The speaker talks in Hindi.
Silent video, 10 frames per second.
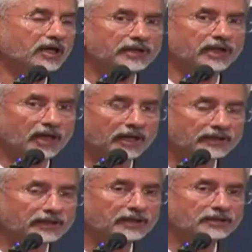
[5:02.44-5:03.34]
समय
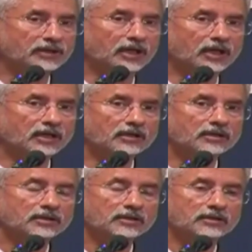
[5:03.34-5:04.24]
आएंगे जहां
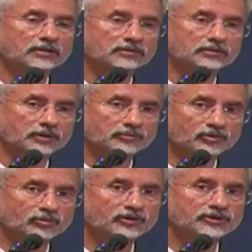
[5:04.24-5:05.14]
जब
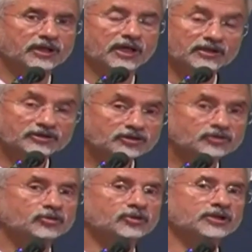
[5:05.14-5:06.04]
चुनौतियां ऐसी
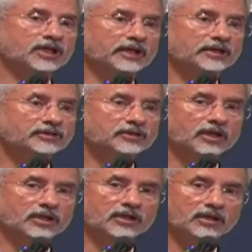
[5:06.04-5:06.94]
चुनौतियां आएंगे
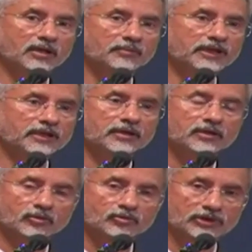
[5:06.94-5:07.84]
जहां हमें
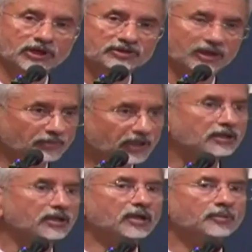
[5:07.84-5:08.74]
उसका सामना
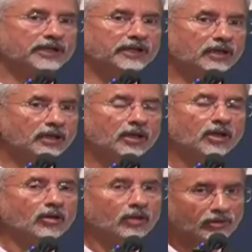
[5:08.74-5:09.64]
करना पड़ेगा
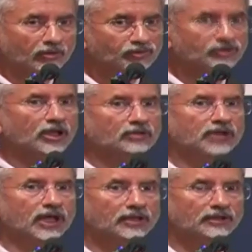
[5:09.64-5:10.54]
और उसका
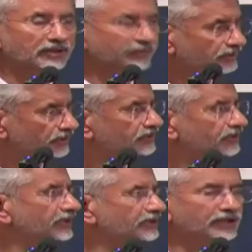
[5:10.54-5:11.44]
उदाहरण देवेंद्र
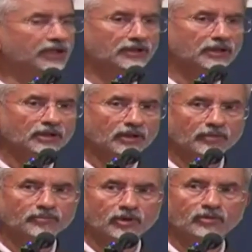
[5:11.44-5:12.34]
जी ने दिया
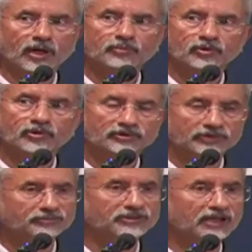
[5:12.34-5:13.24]
अब आपको
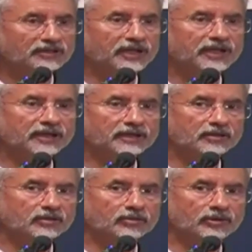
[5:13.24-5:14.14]
सब जानते हैं
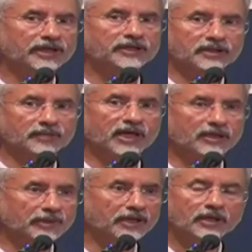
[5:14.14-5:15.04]
कि यूक्रेन के
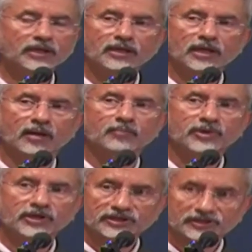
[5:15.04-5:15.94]
बारे में हम
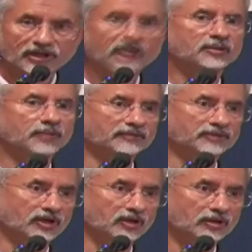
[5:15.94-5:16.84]
पर कितना दबाव
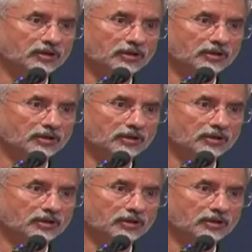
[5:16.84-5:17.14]
था